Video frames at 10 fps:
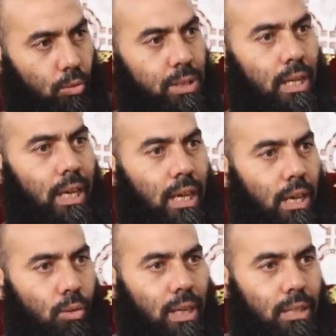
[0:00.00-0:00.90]

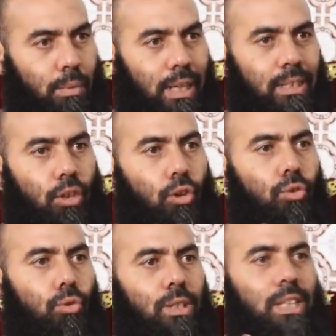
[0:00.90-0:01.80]
وسأله عن بعض
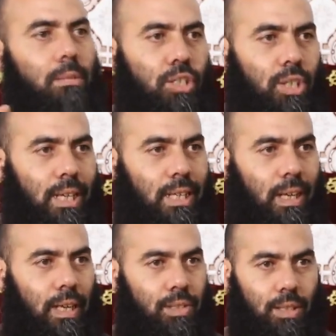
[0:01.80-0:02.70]
الحلول لمشاكله
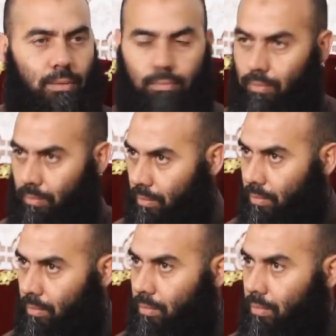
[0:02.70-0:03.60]
الخاصة
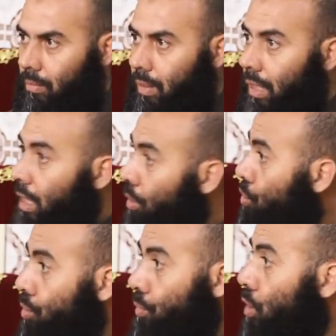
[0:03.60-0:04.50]
لو
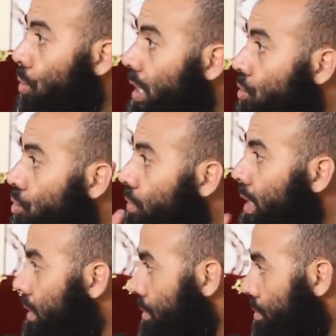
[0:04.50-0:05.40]
كيشوفك هو هاد
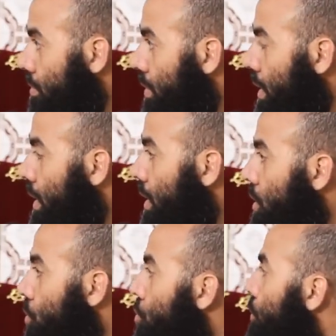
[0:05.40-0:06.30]
الشوفة هادي
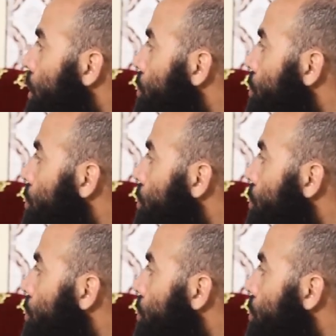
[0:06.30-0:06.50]
الشوفة